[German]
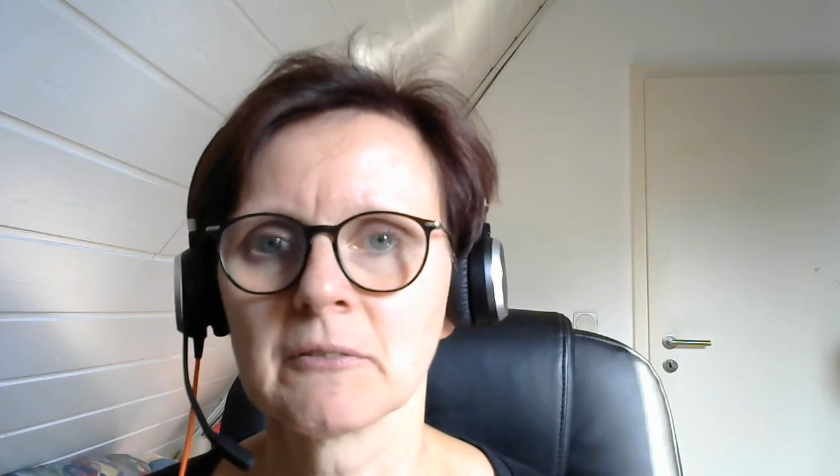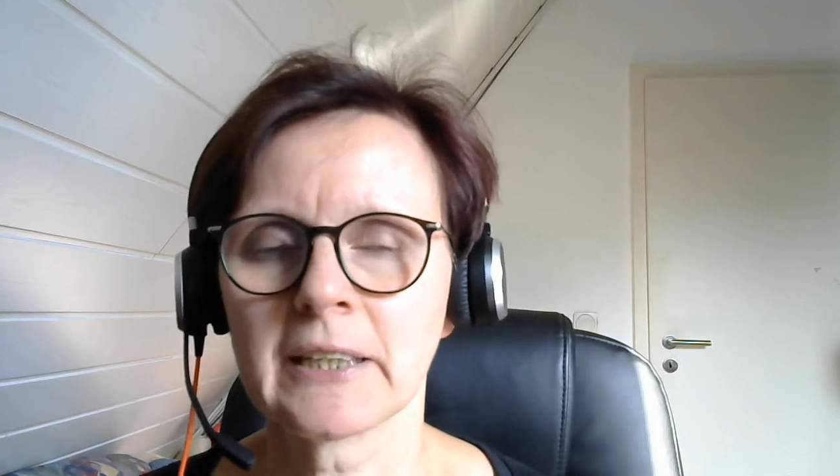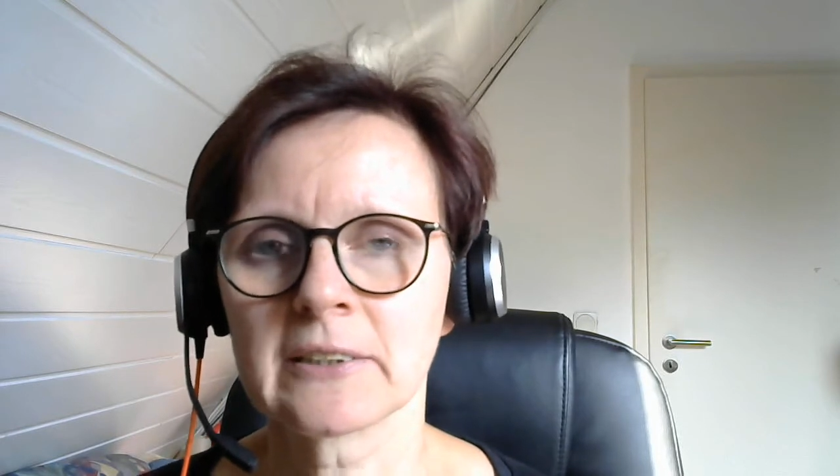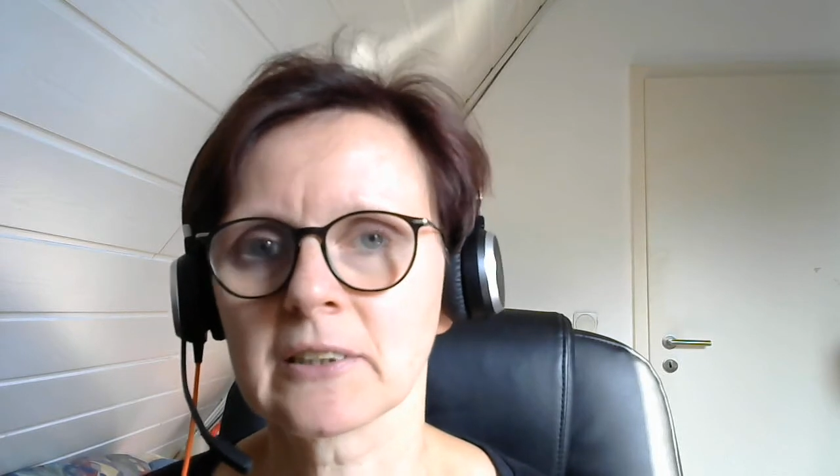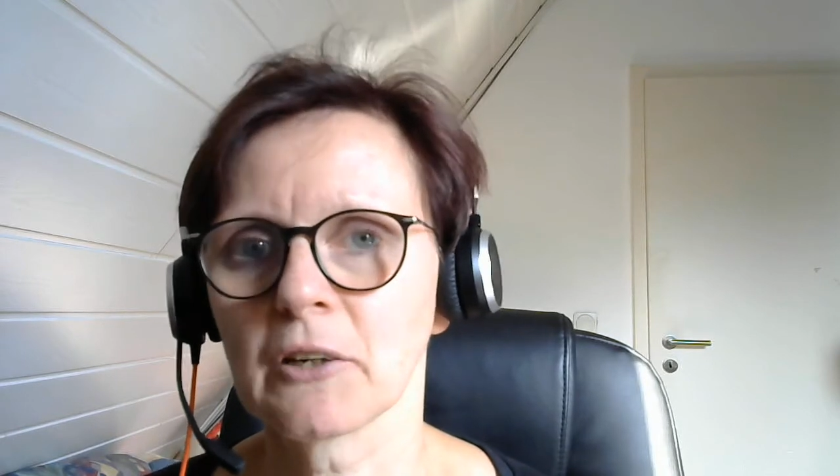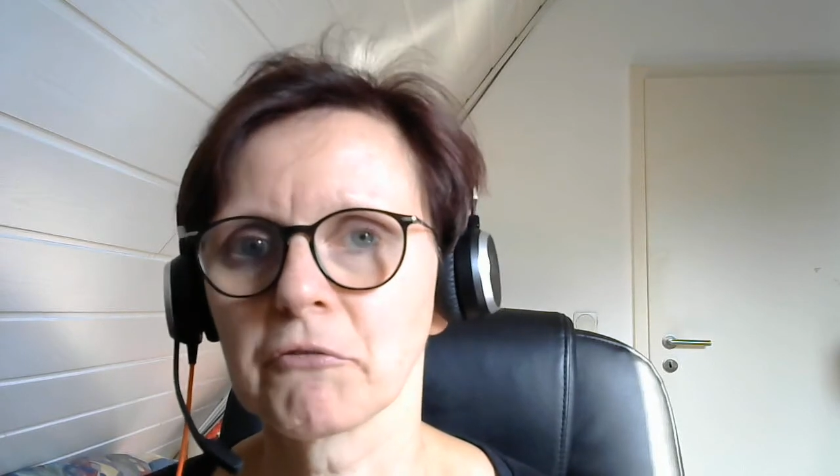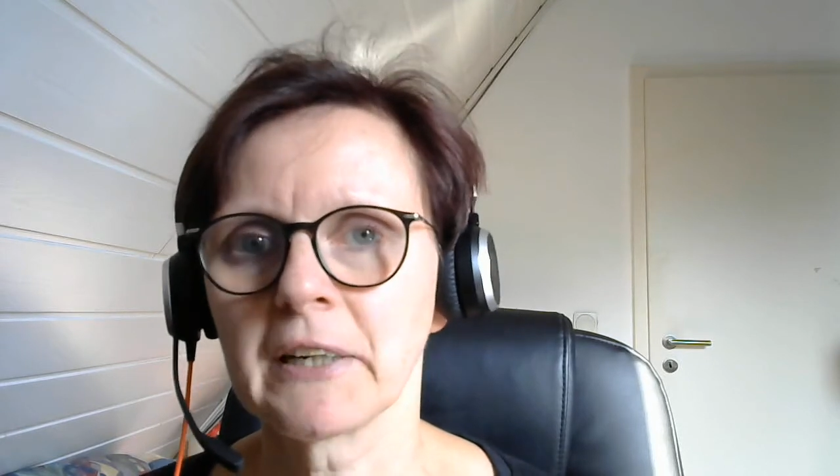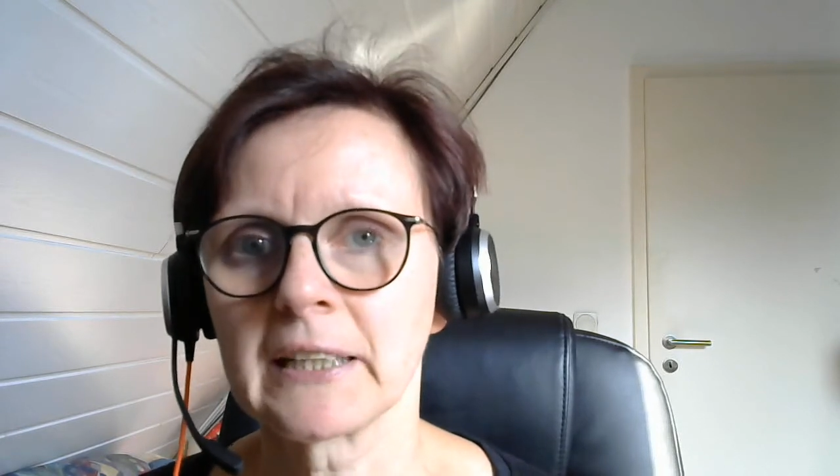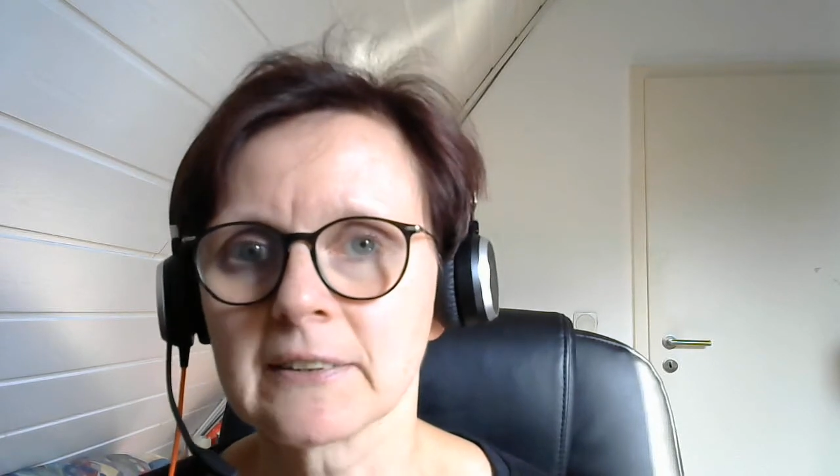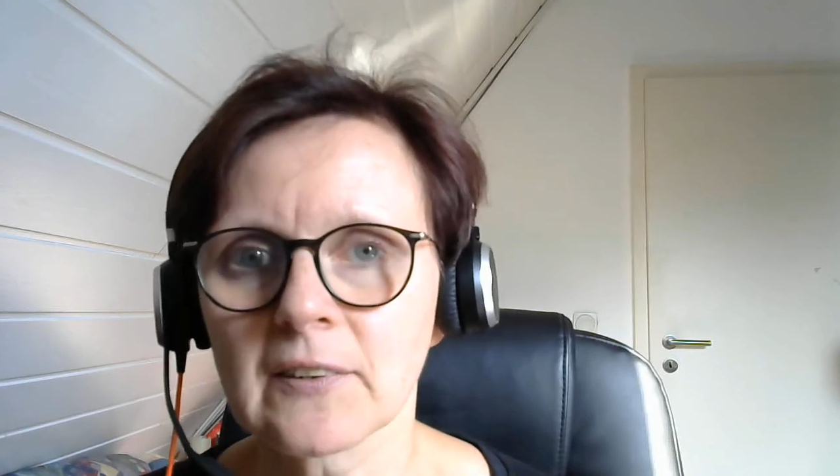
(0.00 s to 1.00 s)
weiterer
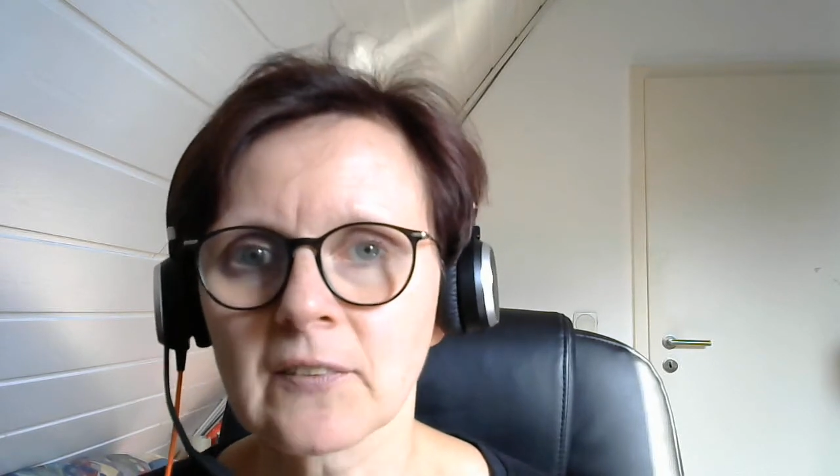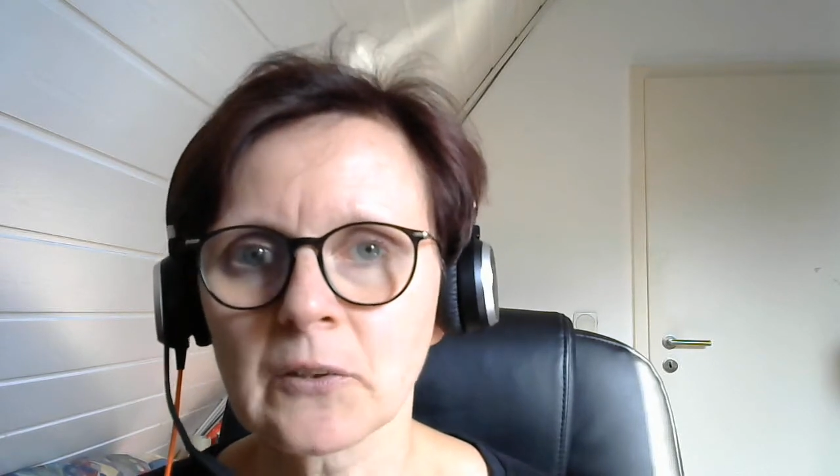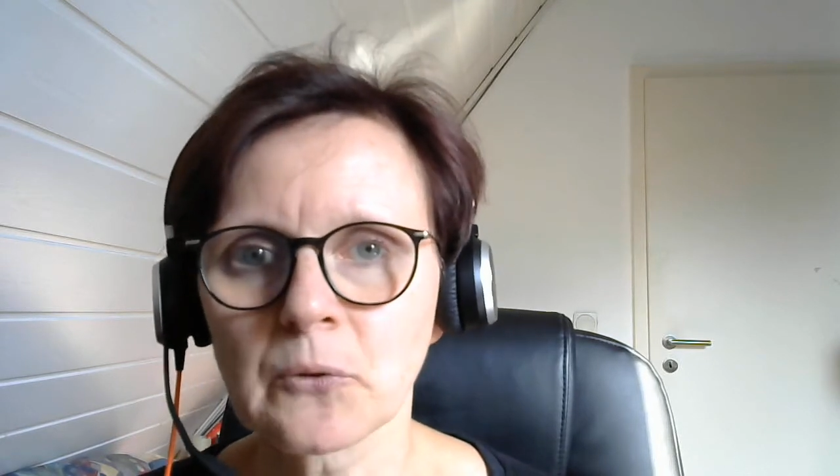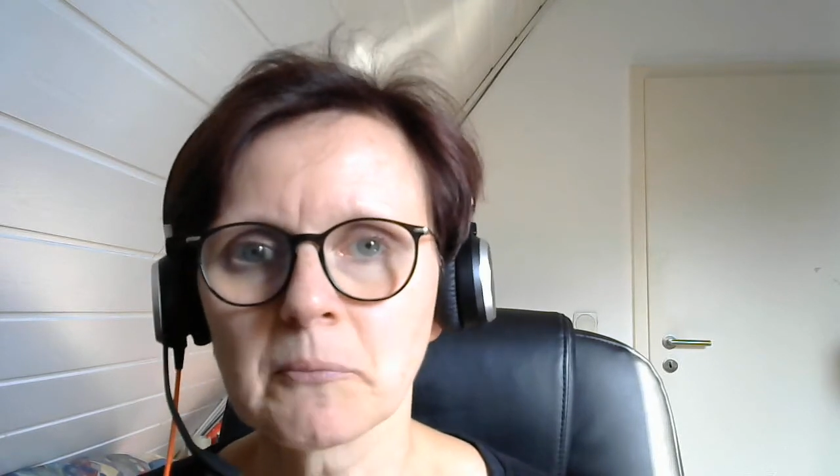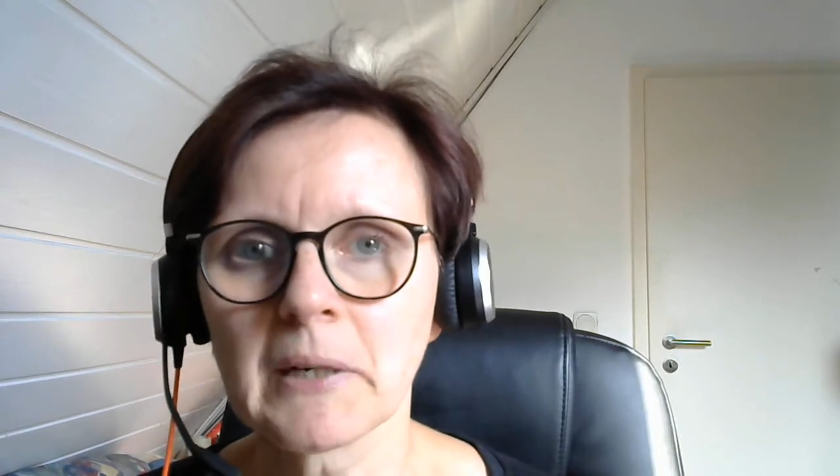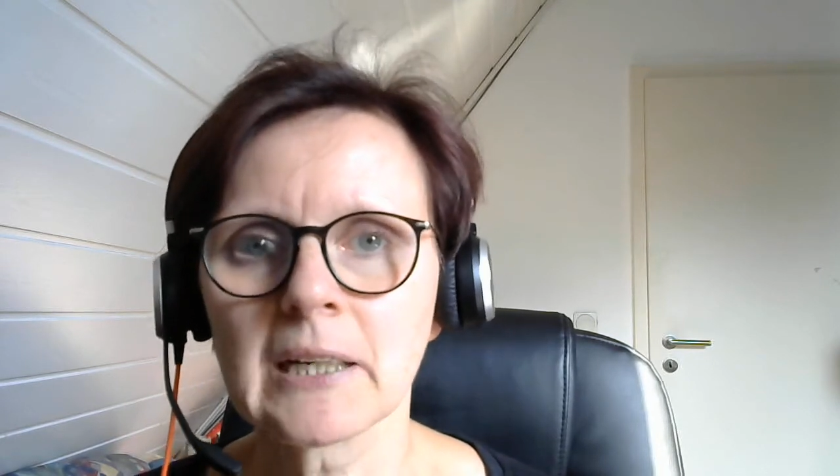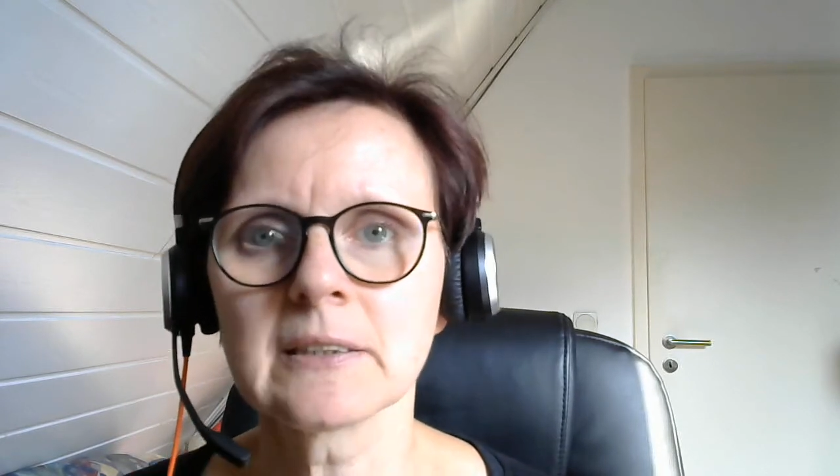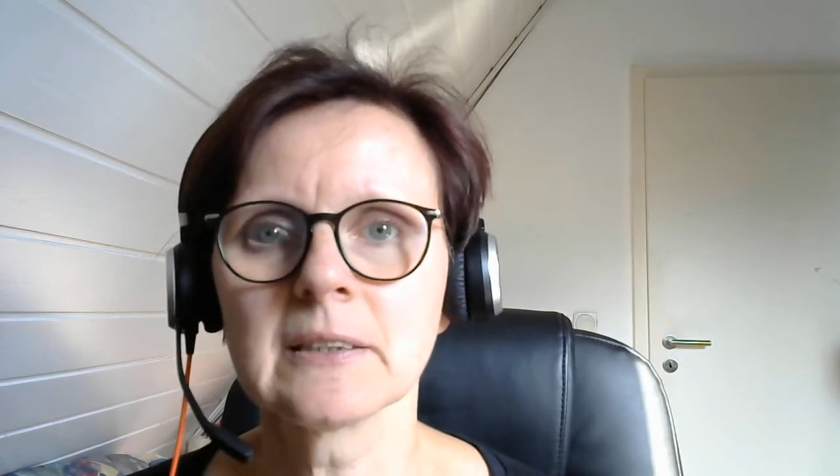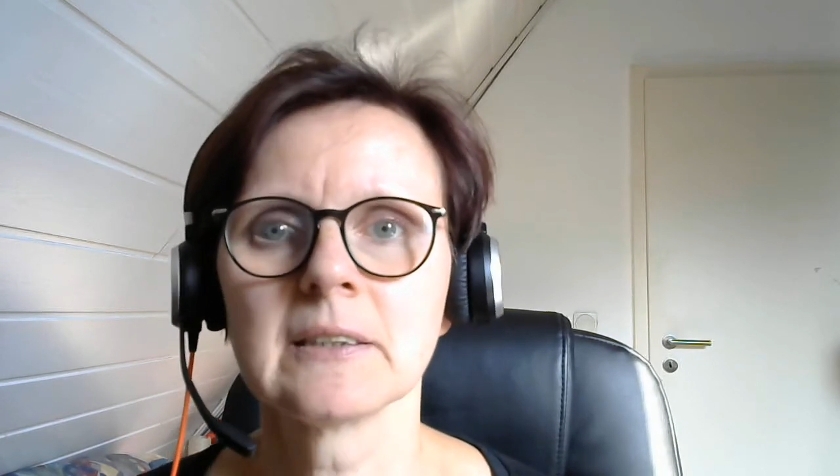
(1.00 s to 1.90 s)
Fantasy-Roman,